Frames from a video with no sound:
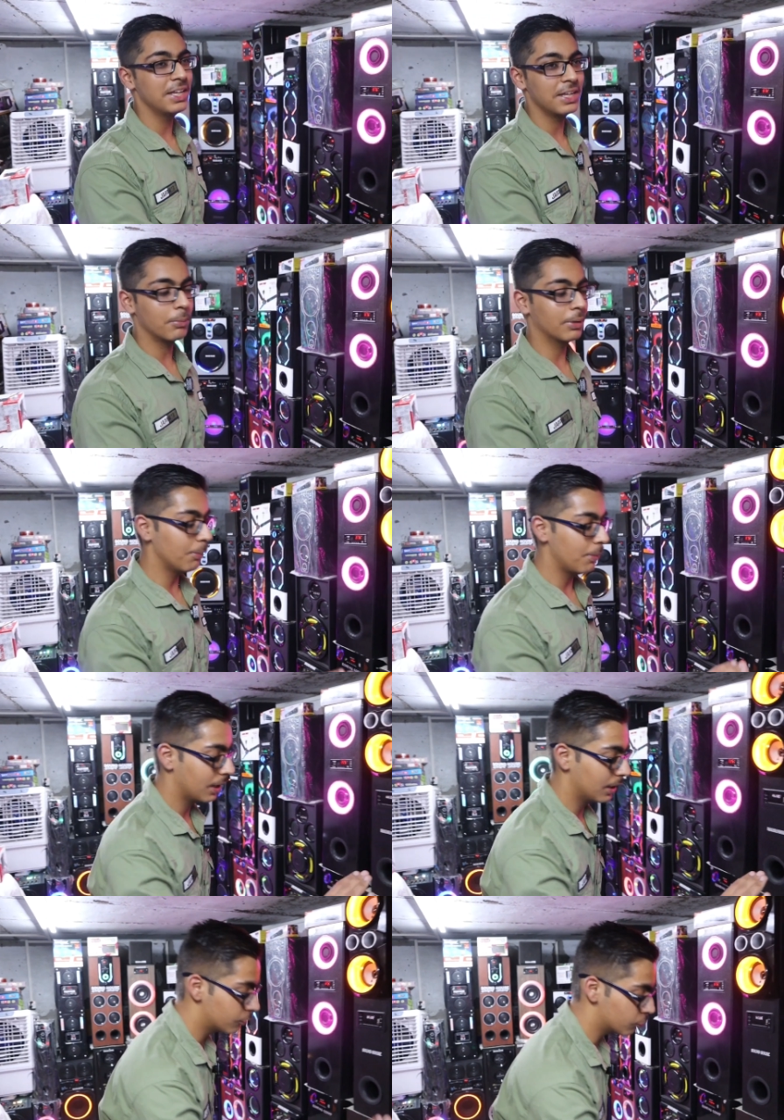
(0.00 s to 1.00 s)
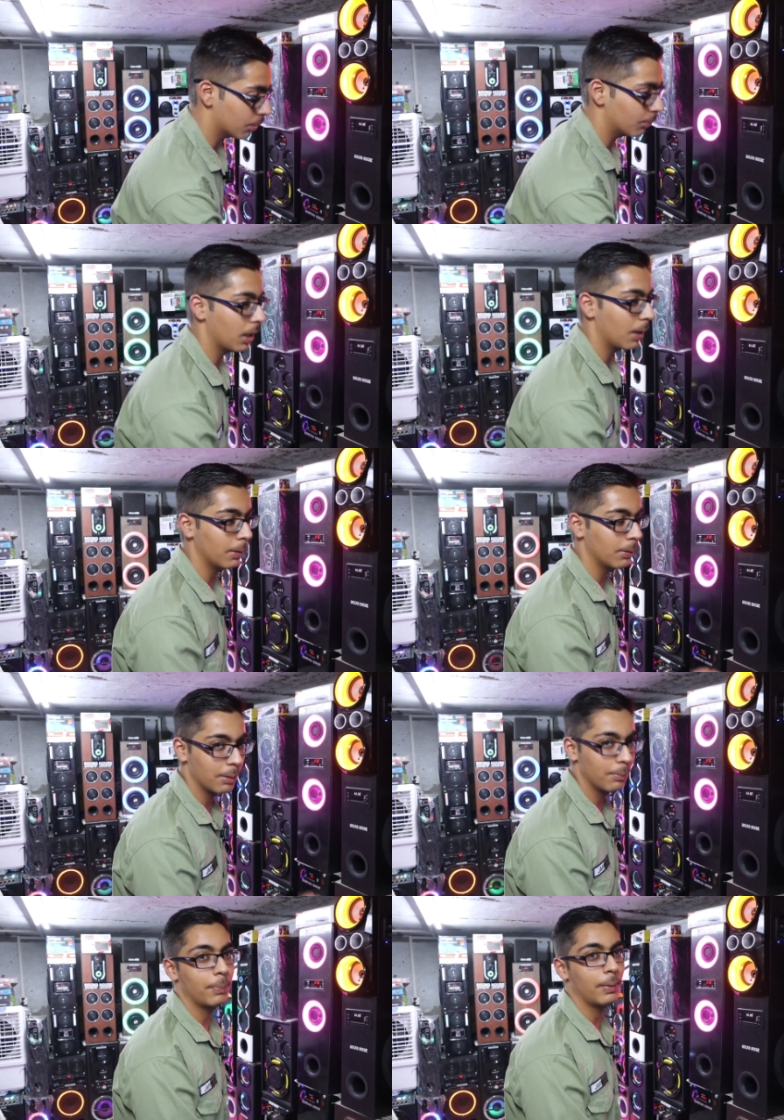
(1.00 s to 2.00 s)
मेन डीजे मतलब मैंने कहा ना छोटा मोटा आपका
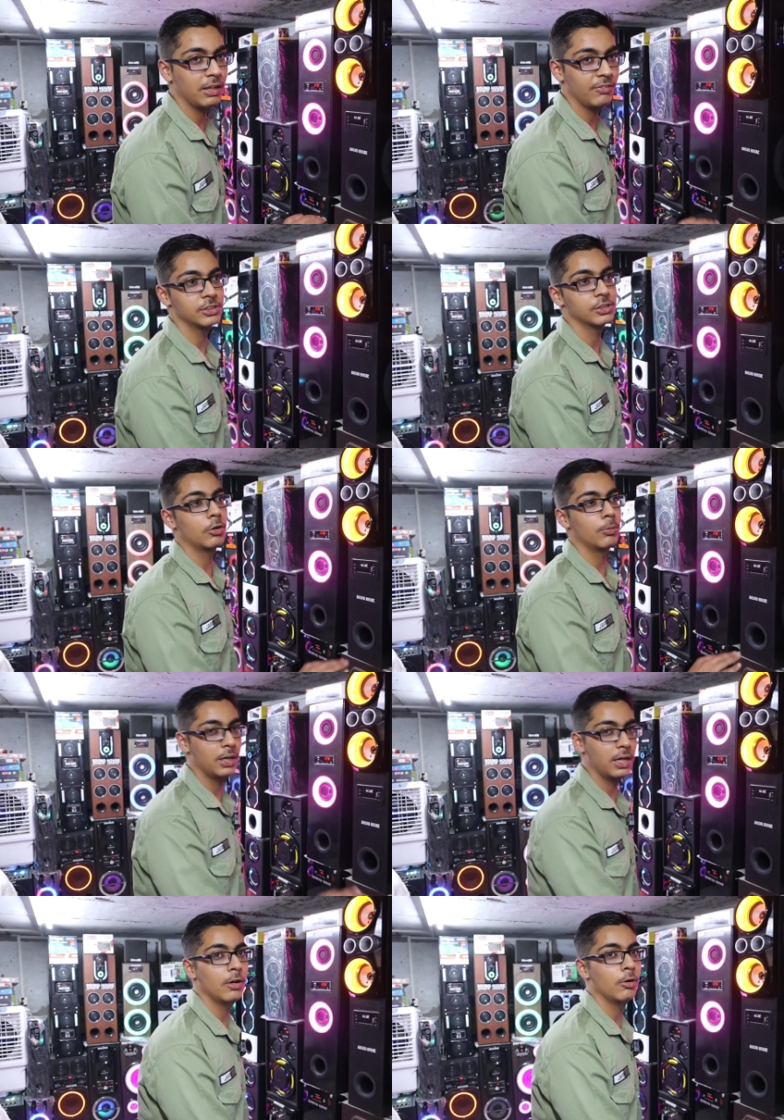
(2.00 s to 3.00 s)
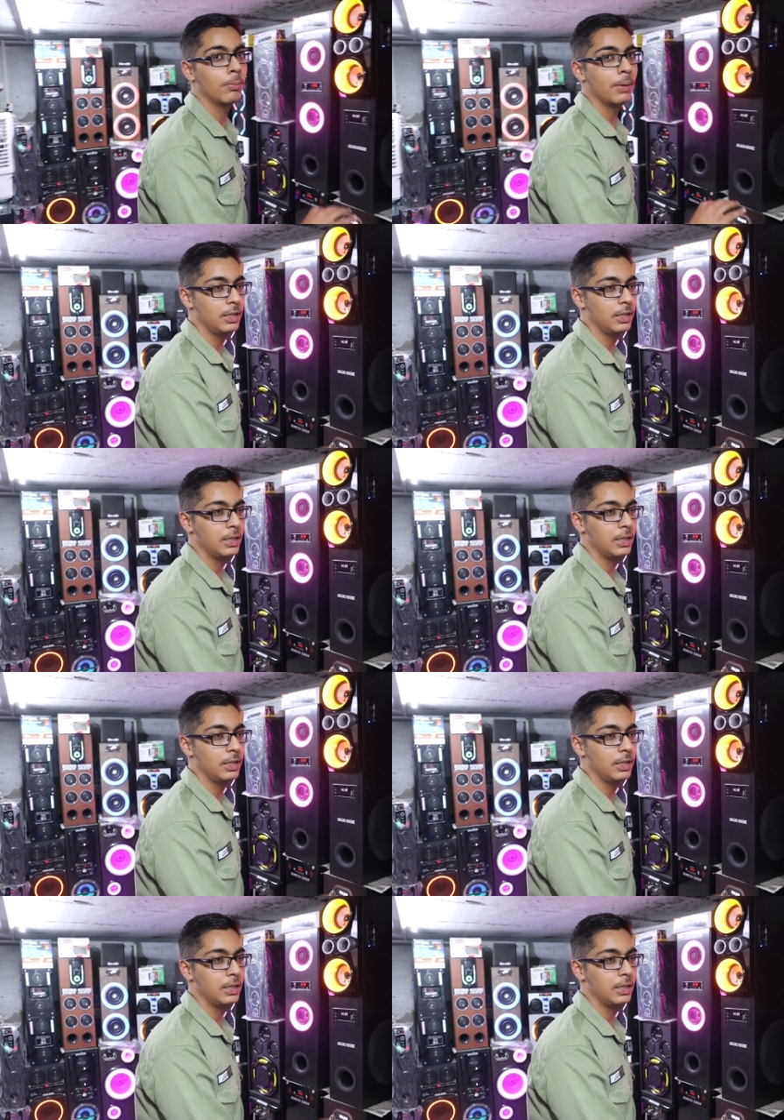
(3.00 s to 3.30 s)
घर में पार्टी फंक्शन हो बर्थडे हो हाँ, हाँ।